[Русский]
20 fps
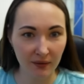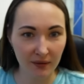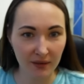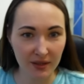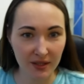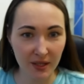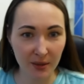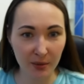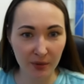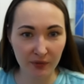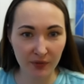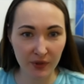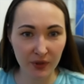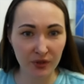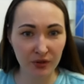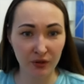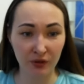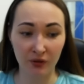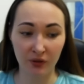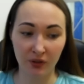Тема
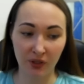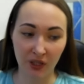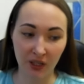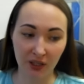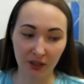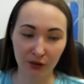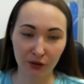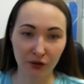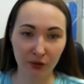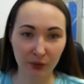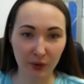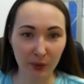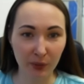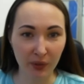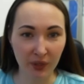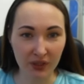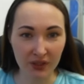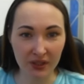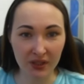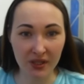видео, о котором мне бы
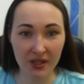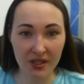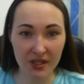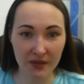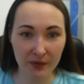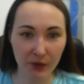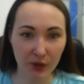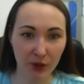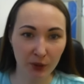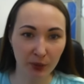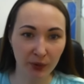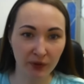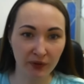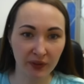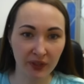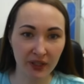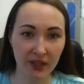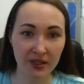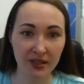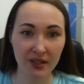хотелось сегодня
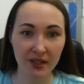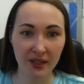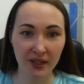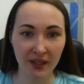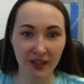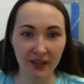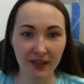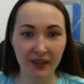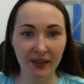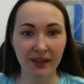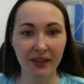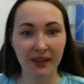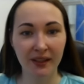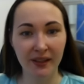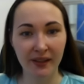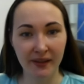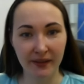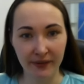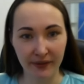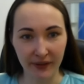поговорить, это
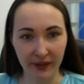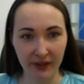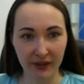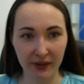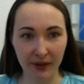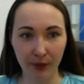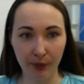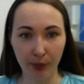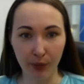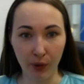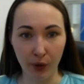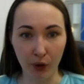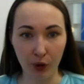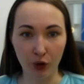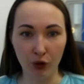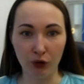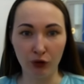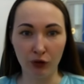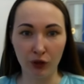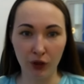эффект
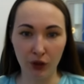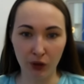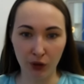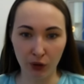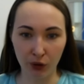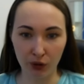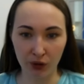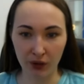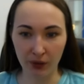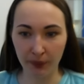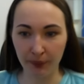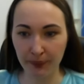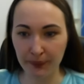плохого лота.